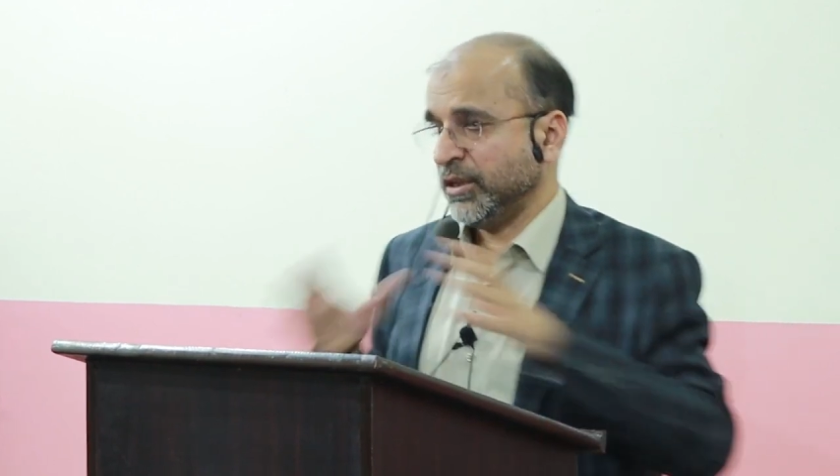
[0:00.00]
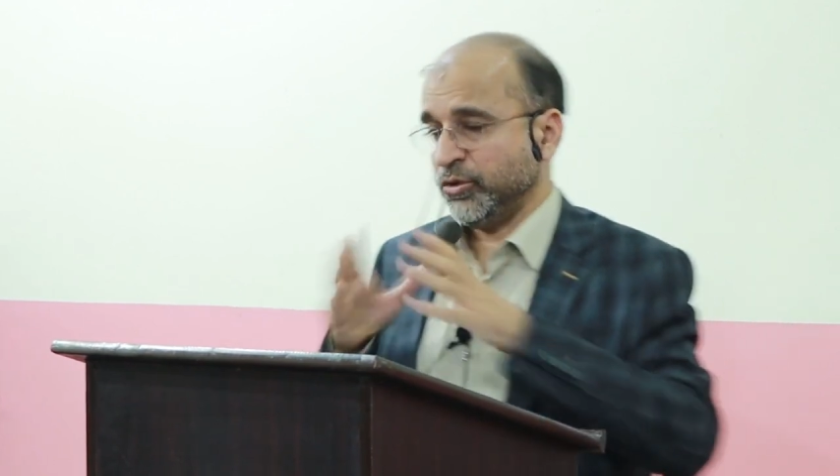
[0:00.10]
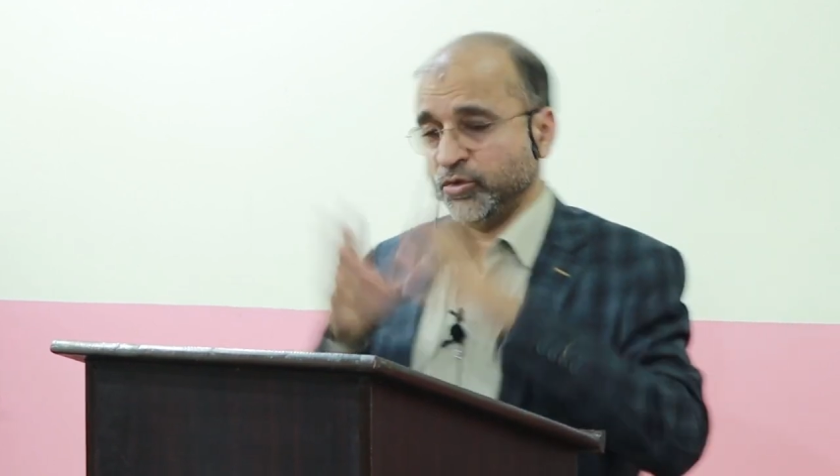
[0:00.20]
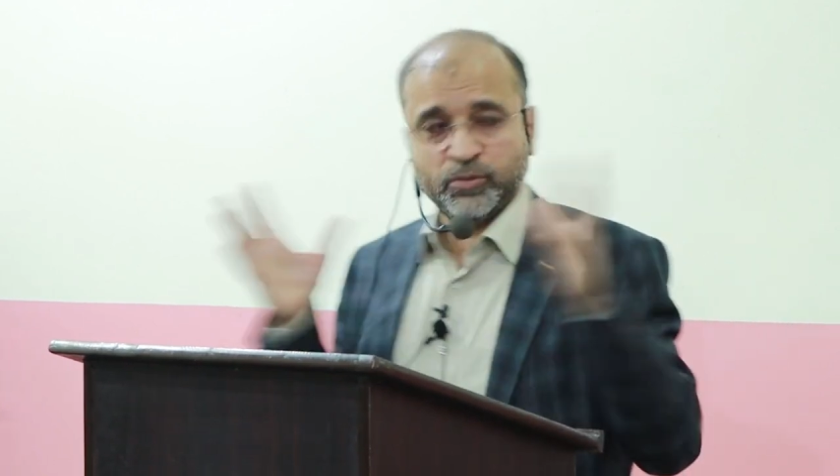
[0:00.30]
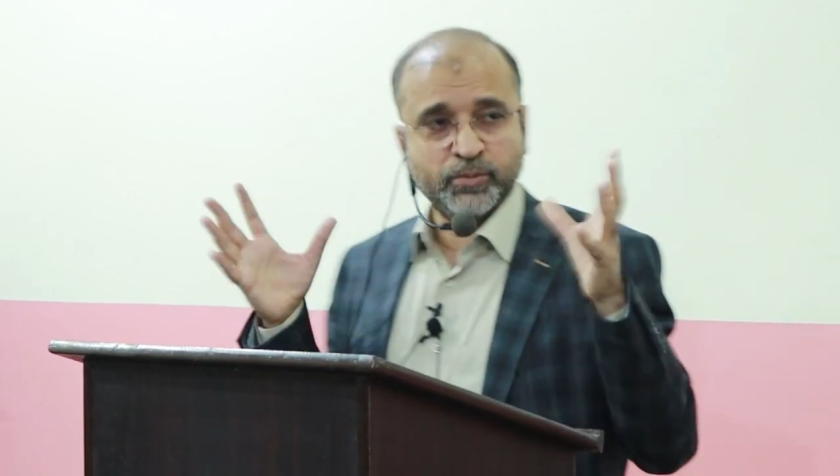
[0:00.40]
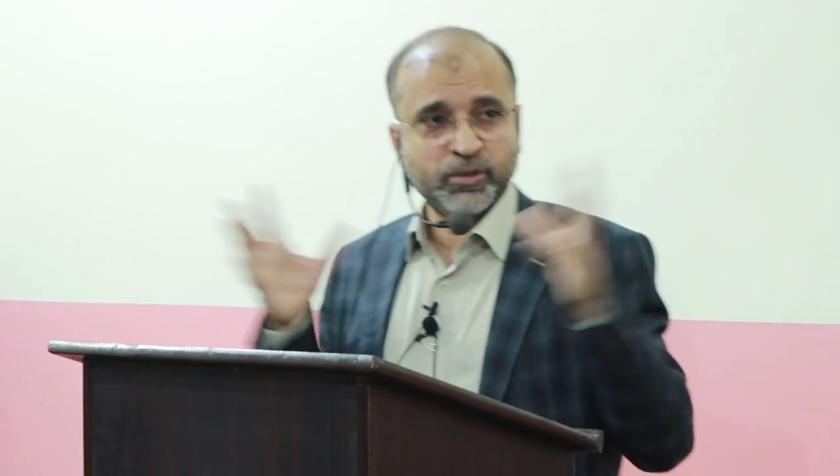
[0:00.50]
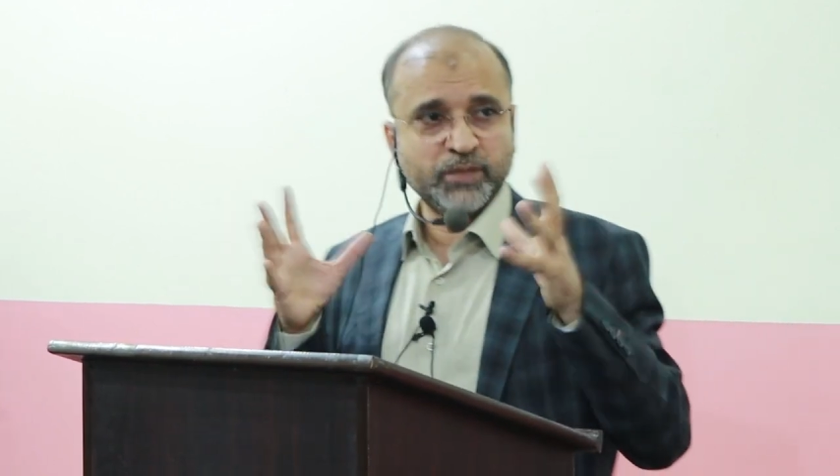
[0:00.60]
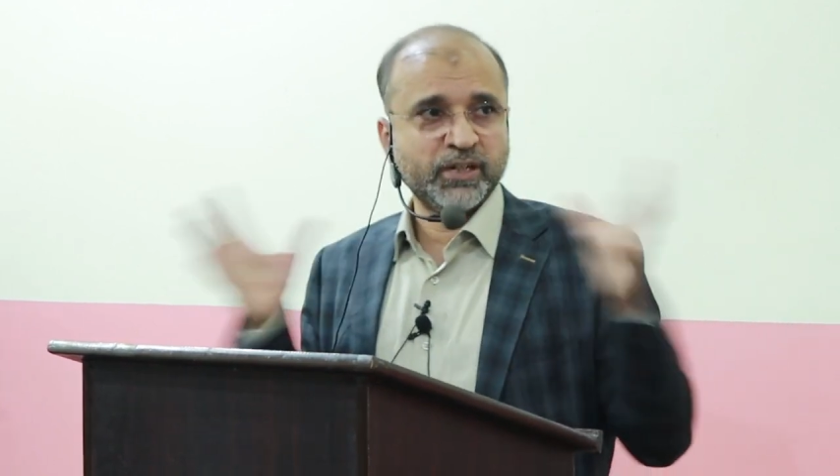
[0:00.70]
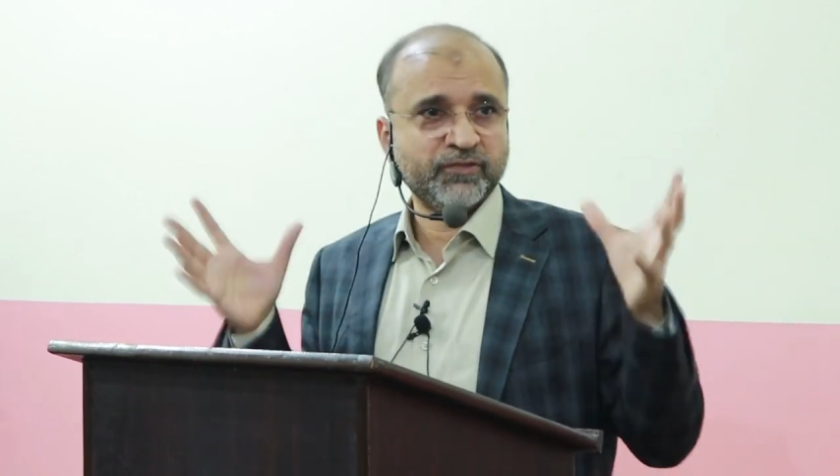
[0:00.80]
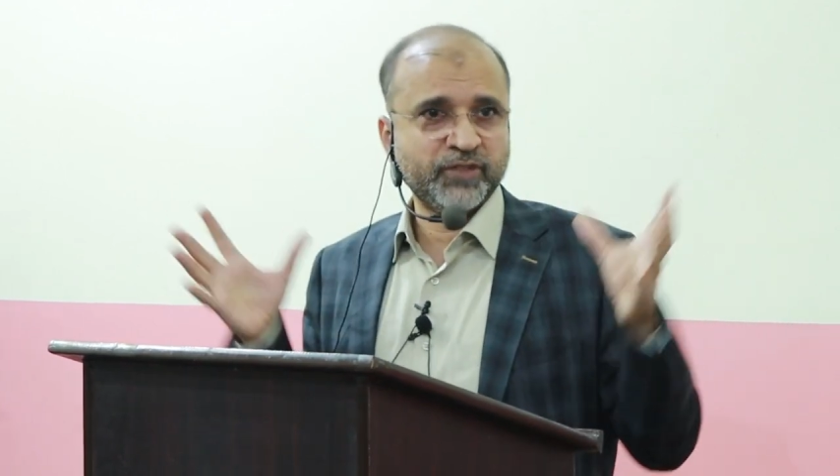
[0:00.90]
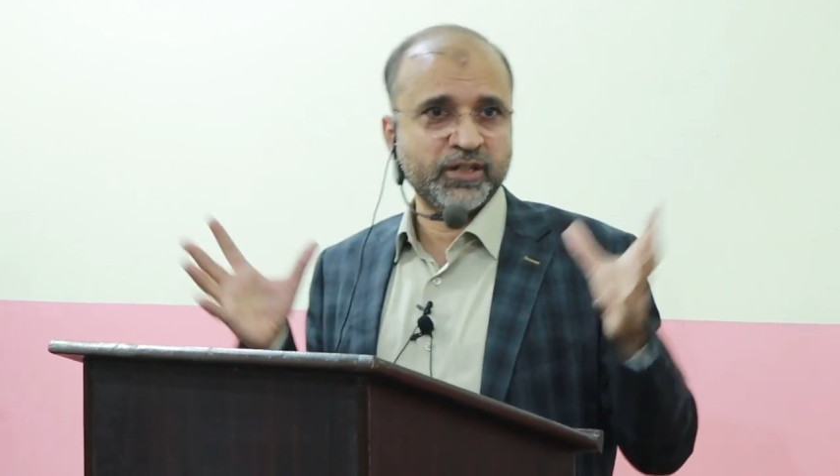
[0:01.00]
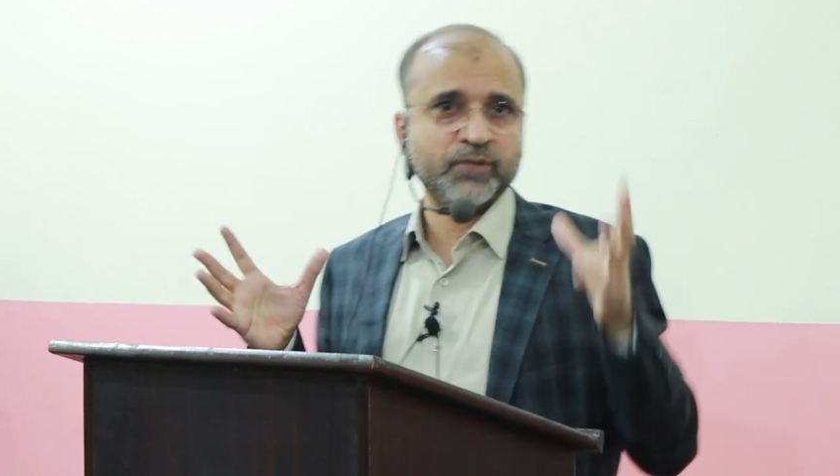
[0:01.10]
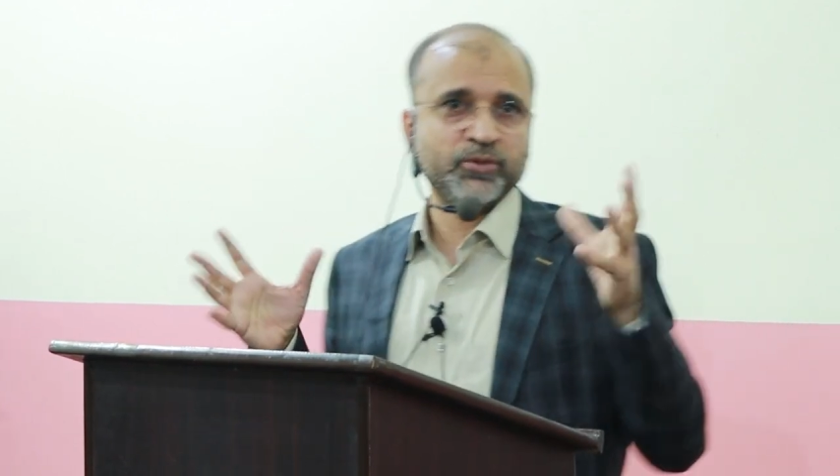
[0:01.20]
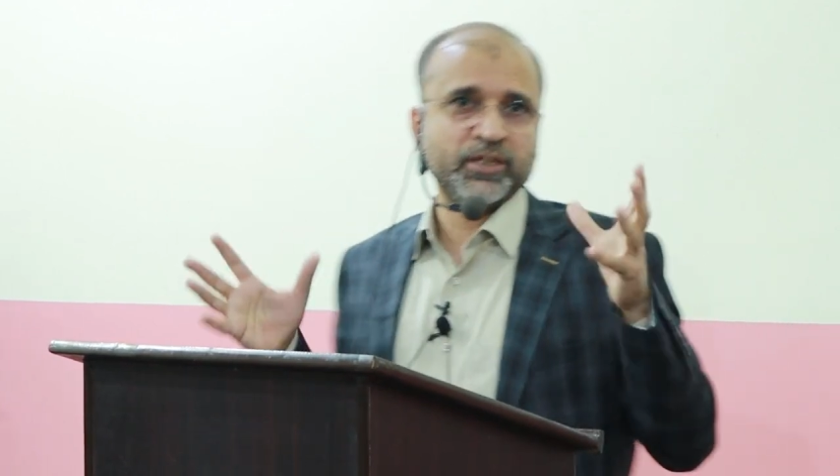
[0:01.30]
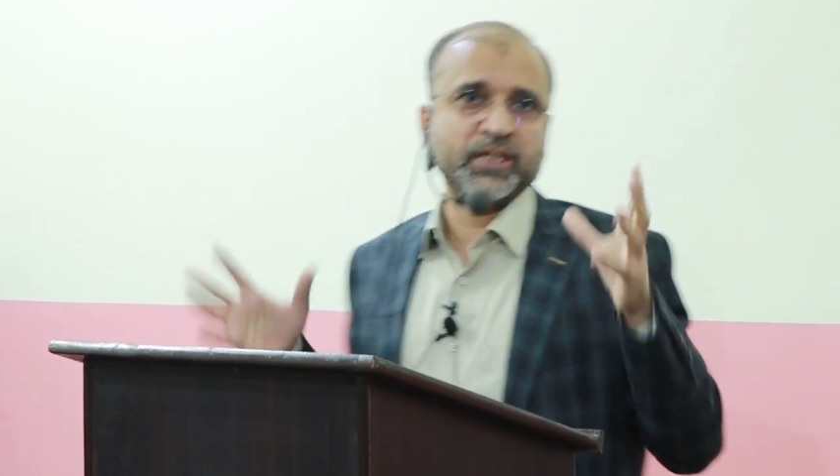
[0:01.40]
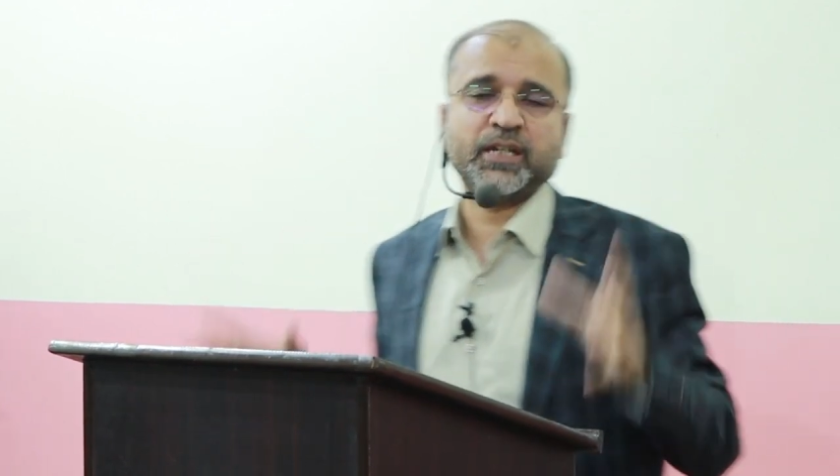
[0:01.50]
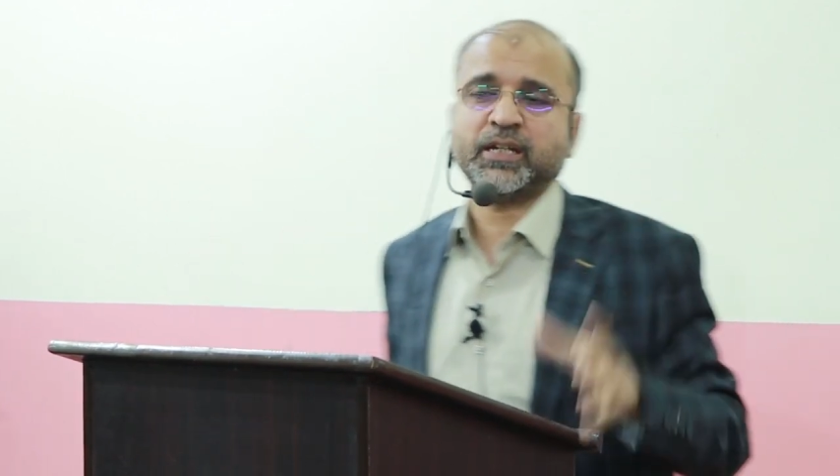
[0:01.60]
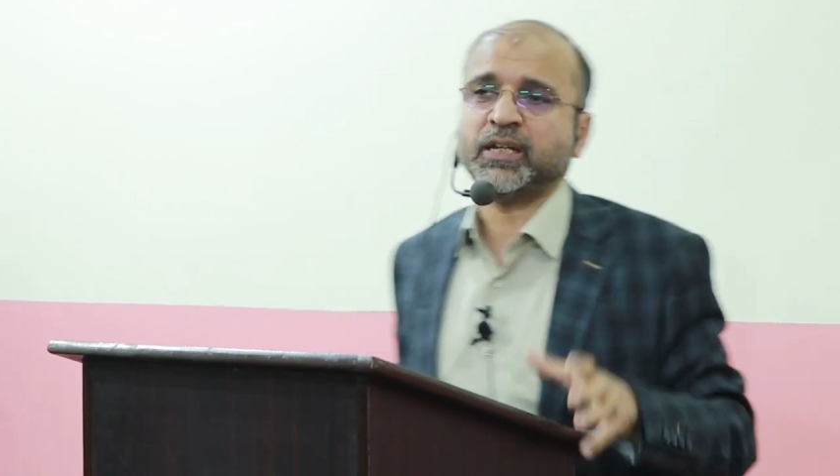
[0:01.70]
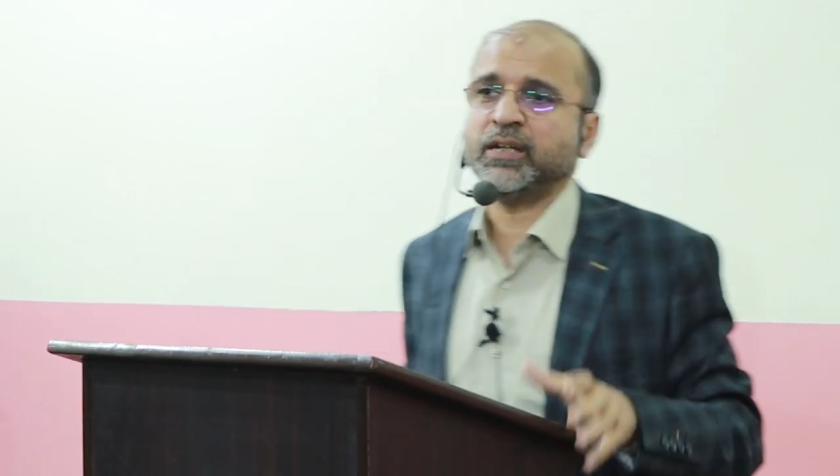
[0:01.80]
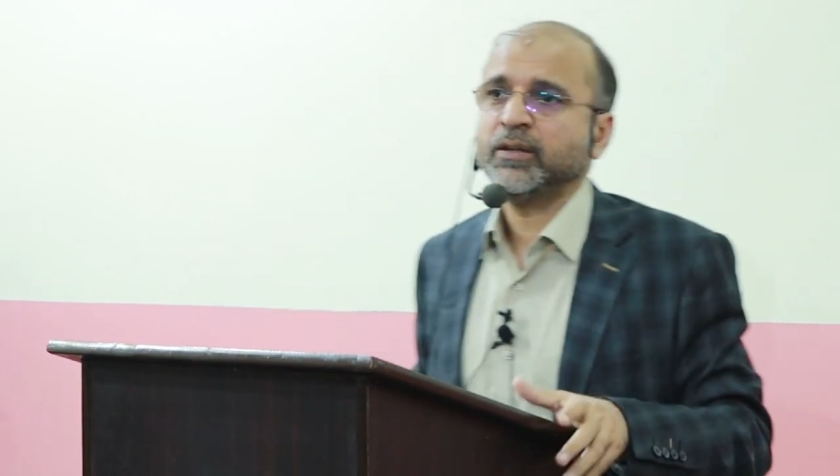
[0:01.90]
इन दोनों में बहुत बड़ा फ़र्क है वो ये है
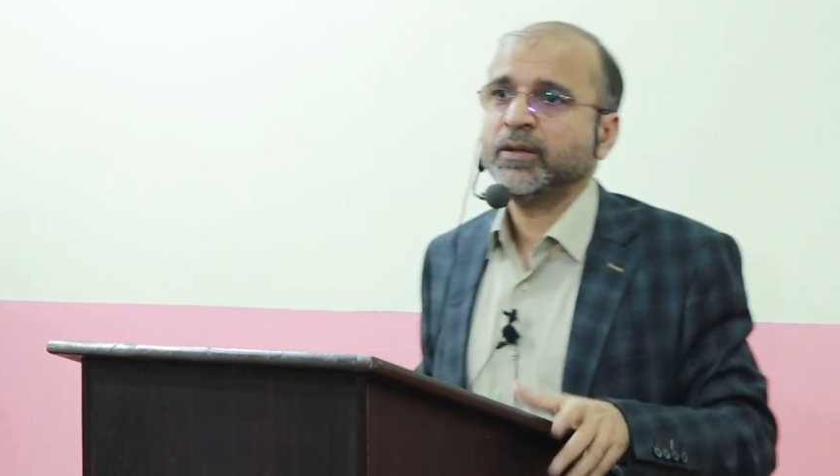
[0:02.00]
कि